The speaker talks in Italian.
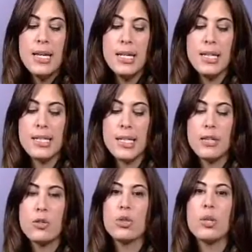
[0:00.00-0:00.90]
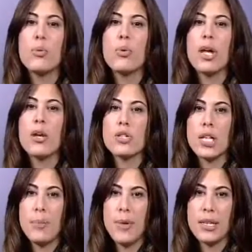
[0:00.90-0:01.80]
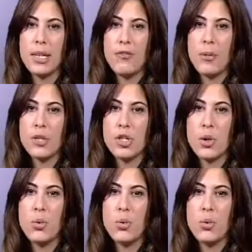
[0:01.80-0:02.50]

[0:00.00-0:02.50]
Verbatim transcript: Nel distretto di Brugherio sarà aperta la farmacia